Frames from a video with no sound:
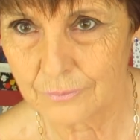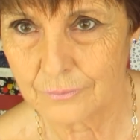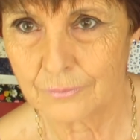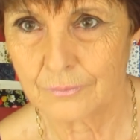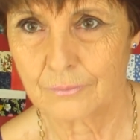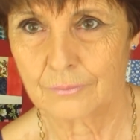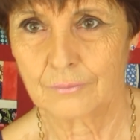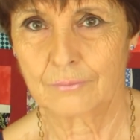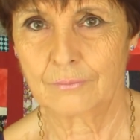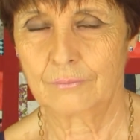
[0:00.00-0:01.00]
a discutir
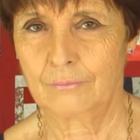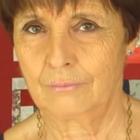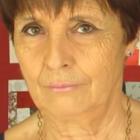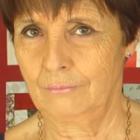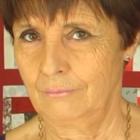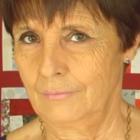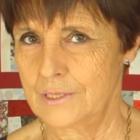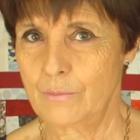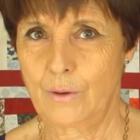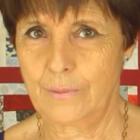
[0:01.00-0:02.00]
juntos.
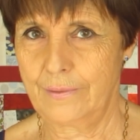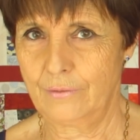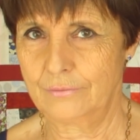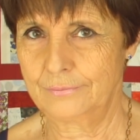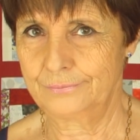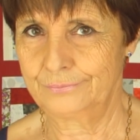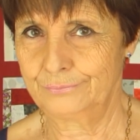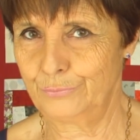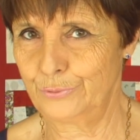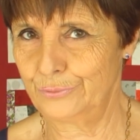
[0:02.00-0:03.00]
Se me ha olvidado.
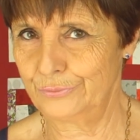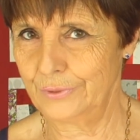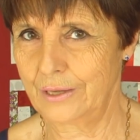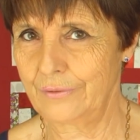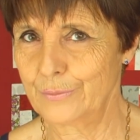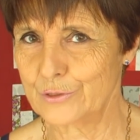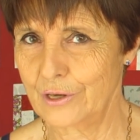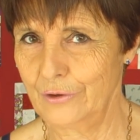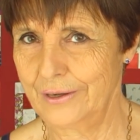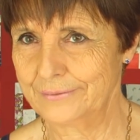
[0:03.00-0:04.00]
¿Y qué hacemos ahora?
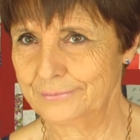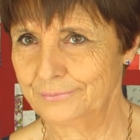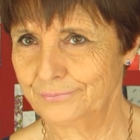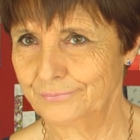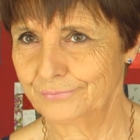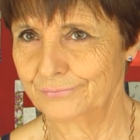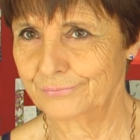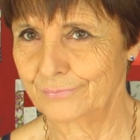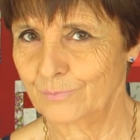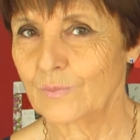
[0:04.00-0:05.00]
Ya no soy solo el
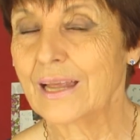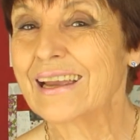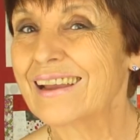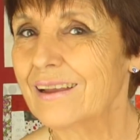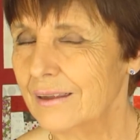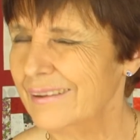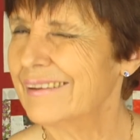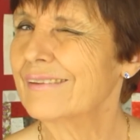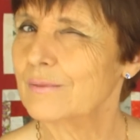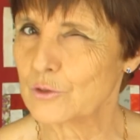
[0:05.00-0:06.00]
despistado yo. ¿Y qué
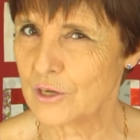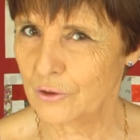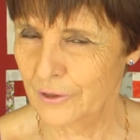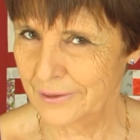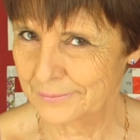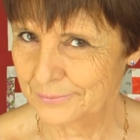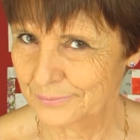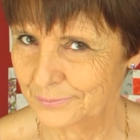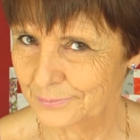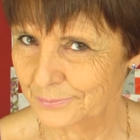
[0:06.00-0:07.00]
hacemos ahora?
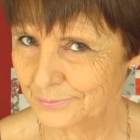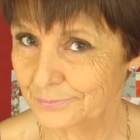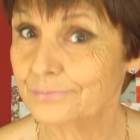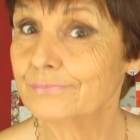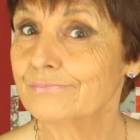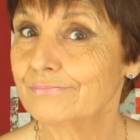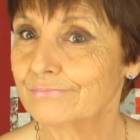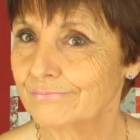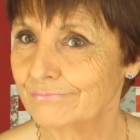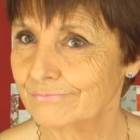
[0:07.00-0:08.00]

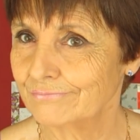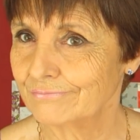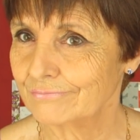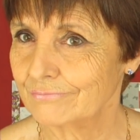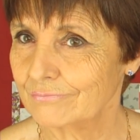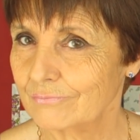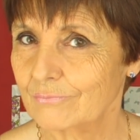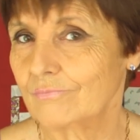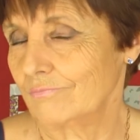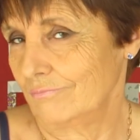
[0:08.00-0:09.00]
pues seguir,
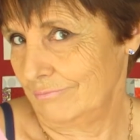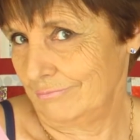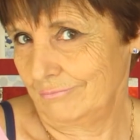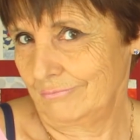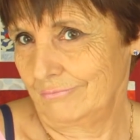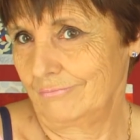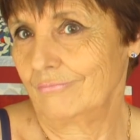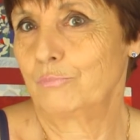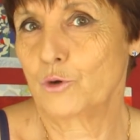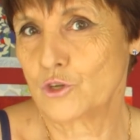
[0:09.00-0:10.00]
para adelante.
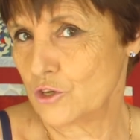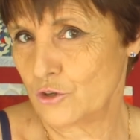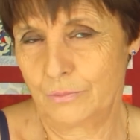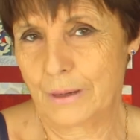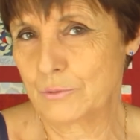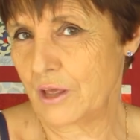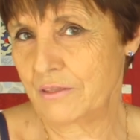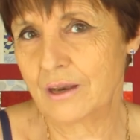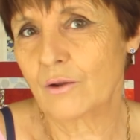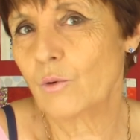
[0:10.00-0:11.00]
Pues eso, vamos a
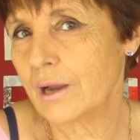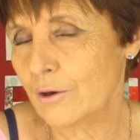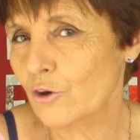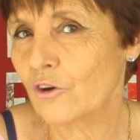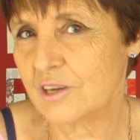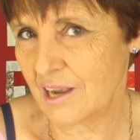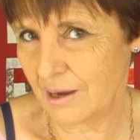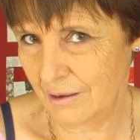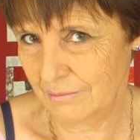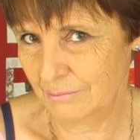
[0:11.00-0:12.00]
hacer, Juan Carlos, lo que
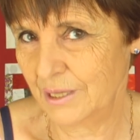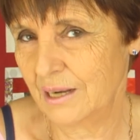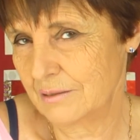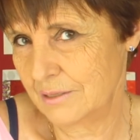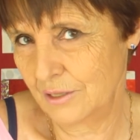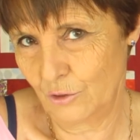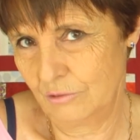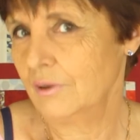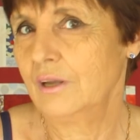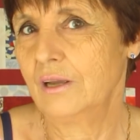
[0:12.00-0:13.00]
salga. Mira, chicos,
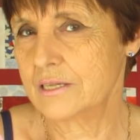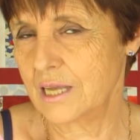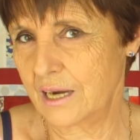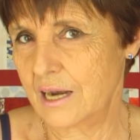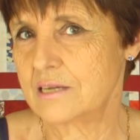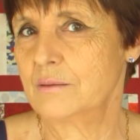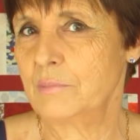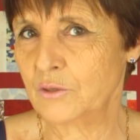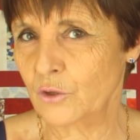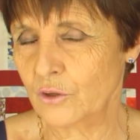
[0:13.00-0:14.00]
este canal sin
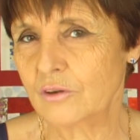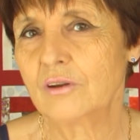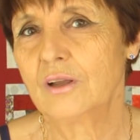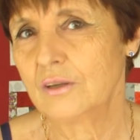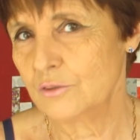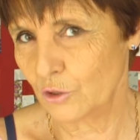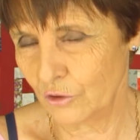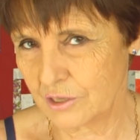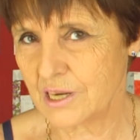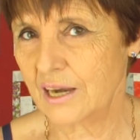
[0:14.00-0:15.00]
método, yo
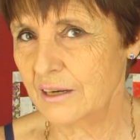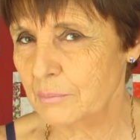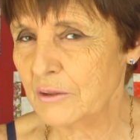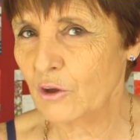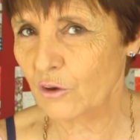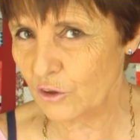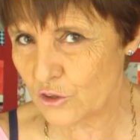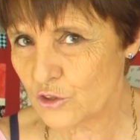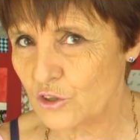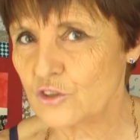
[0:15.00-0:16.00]
creo que salir medio
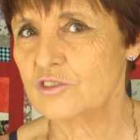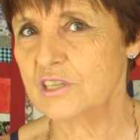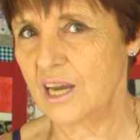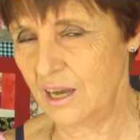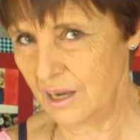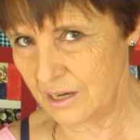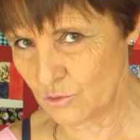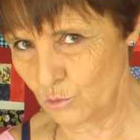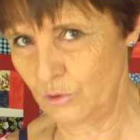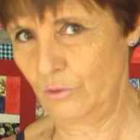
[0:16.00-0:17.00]
airosos ya es
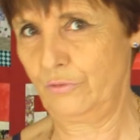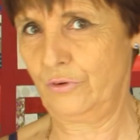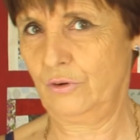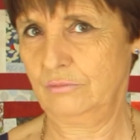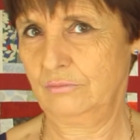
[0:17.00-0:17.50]
un triunfo,